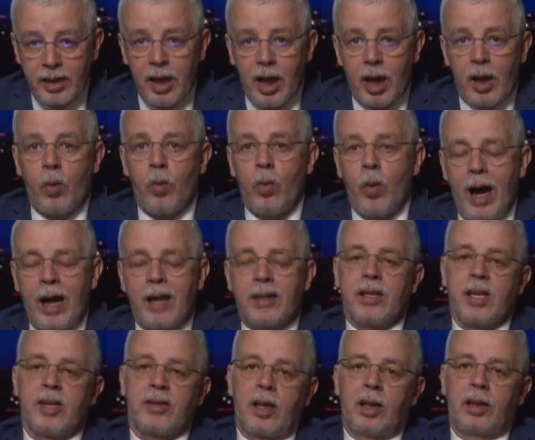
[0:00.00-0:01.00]
التيار
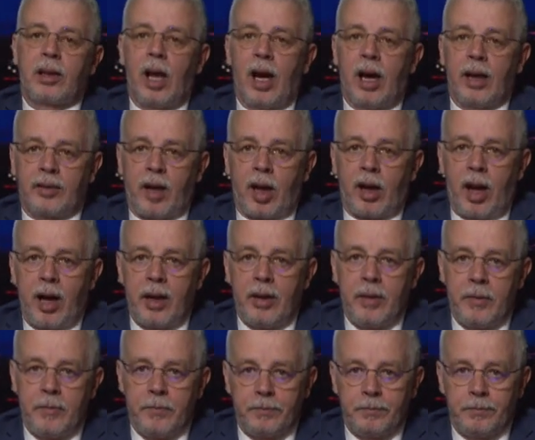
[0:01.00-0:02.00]
وعكس استطلاعات
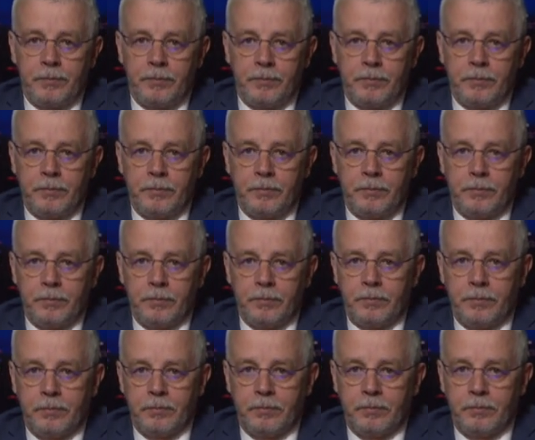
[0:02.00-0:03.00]
الرأي طيب
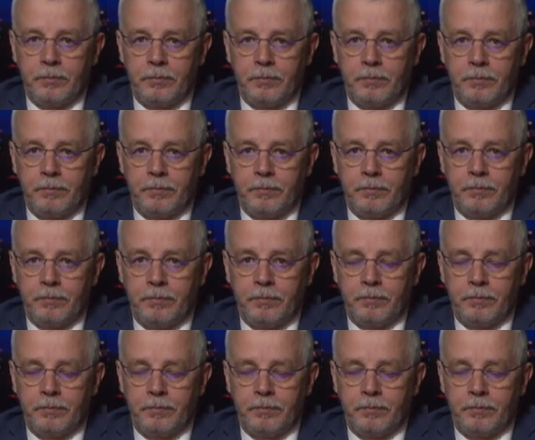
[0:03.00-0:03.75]
آه، سيد محمد يعني